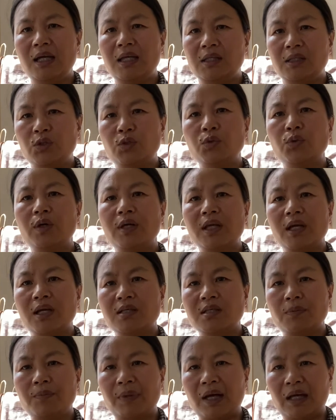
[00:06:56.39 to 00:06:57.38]
你如果你要
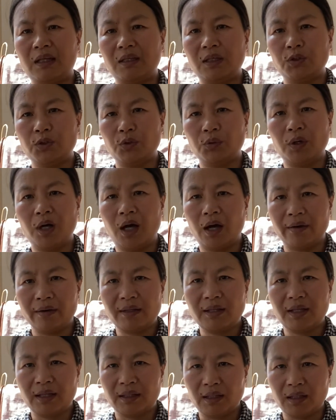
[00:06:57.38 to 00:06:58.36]
是买那种好
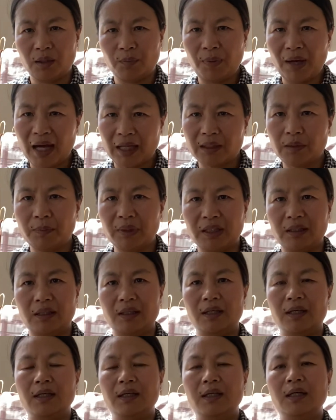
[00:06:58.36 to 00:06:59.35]
一点的 apartment，
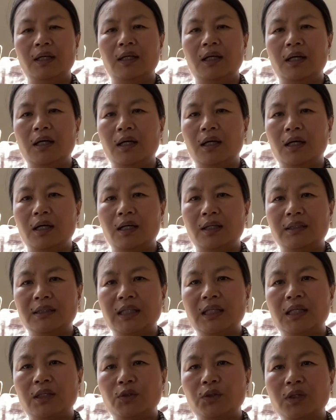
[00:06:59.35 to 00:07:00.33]
呃，
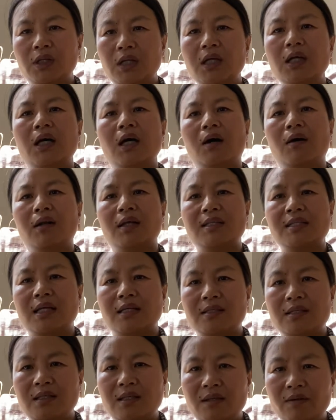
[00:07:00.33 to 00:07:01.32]
这个就更高了，将近